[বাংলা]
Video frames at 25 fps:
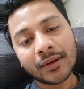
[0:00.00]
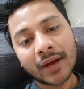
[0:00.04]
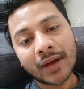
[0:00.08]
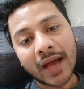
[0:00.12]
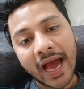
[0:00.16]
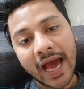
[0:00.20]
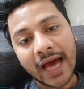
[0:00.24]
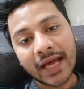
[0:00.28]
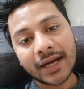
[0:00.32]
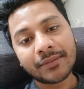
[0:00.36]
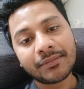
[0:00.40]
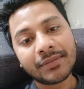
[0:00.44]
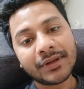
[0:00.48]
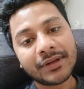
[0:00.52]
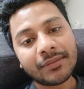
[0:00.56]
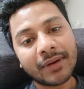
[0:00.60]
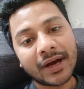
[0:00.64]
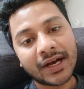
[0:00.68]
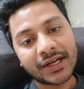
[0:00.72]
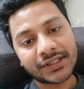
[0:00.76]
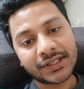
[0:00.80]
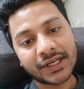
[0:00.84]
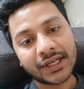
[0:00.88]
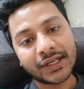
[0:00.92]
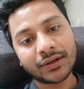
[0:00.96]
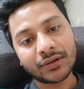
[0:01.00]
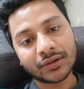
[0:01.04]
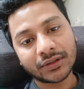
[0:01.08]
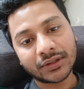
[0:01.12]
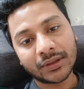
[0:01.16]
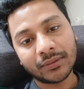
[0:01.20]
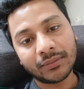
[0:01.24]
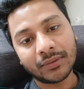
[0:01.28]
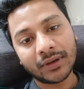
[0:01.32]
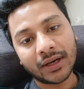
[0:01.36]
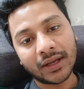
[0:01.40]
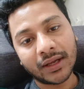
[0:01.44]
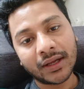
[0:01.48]
আরবি ভাষায় কথা
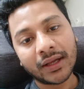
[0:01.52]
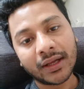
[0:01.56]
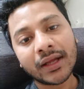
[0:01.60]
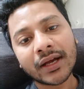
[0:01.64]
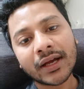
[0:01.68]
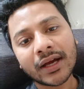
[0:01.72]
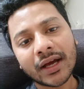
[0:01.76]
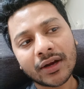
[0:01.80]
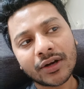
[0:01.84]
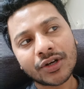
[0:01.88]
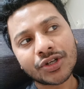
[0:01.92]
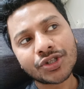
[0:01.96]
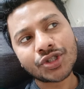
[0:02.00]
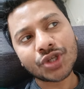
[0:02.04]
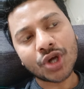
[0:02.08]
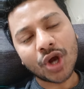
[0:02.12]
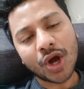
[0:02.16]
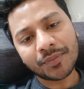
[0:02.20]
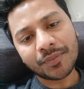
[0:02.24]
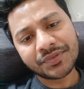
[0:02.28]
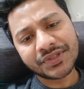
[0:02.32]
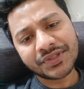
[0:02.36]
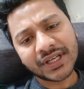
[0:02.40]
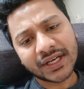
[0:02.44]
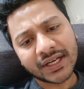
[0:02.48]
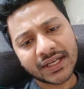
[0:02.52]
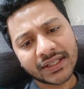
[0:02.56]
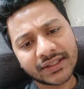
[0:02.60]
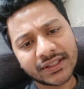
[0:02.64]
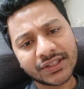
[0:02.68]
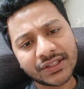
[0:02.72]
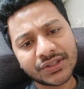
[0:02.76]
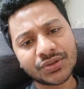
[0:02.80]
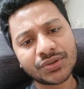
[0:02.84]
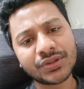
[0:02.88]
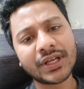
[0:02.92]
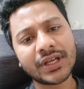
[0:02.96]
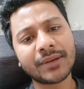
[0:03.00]
বলা কারণ সব জায়গাতেই
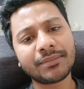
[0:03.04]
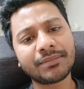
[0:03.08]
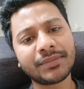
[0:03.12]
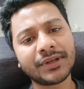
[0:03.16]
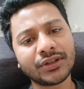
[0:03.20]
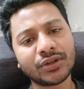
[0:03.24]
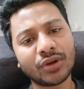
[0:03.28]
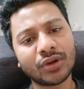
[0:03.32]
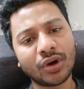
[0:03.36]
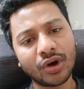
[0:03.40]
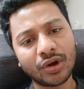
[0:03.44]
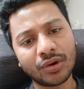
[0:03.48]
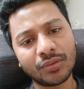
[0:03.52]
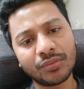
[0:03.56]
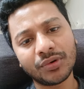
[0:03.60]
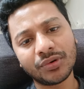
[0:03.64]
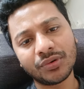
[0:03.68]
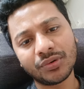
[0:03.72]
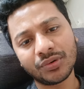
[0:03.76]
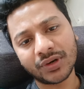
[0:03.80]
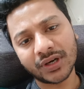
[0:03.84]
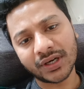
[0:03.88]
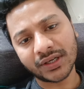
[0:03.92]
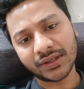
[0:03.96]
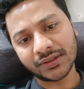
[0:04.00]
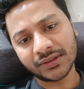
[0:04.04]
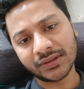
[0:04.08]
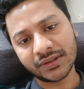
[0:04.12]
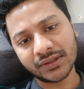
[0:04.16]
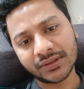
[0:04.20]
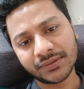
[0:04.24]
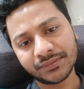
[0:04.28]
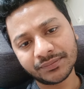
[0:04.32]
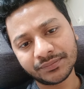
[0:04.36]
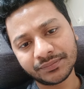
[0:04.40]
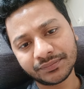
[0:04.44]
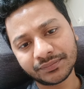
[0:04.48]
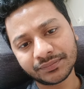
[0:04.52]
যদি আপনি ধর্ম ঢোকান
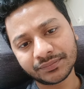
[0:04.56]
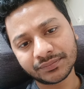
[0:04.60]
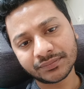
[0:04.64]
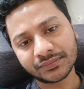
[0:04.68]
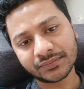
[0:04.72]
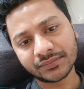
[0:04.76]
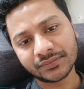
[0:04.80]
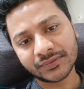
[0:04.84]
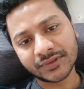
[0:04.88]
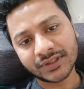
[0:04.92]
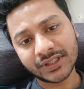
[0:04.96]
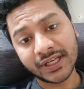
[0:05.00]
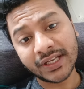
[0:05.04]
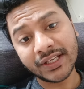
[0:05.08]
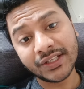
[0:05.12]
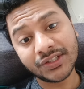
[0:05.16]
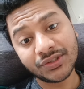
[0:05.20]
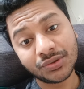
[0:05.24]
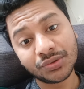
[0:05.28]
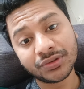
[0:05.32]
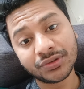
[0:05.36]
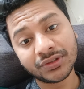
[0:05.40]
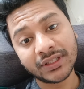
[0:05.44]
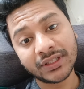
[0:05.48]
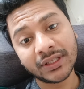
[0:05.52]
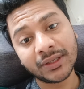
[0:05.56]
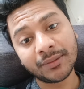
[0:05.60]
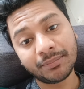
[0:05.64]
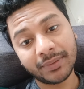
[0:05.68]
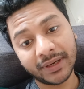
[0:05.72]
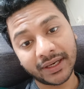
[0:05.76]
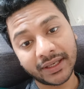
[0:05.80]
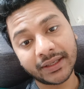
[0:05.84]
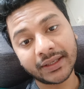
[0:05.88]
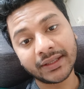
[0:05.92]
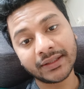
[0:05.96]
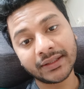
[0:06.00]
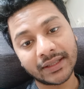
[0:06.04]
সেই যুক্তির
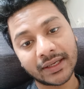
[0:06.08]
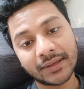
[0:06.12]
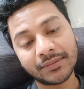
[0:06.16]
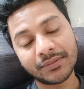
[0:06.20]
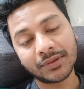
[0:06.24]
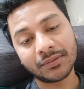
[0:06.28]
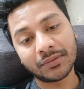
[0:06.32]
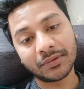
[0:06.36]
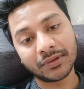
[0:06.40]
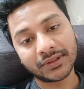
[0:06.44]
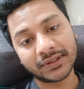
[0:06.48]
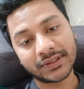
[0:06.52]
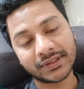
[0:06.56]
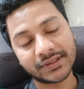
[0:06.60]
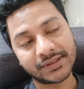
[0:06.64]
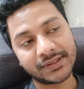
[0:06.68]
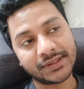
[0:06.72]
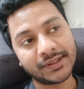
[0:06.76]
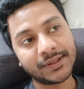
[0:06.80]
প্রেক্ষিতে আমি বলতেছি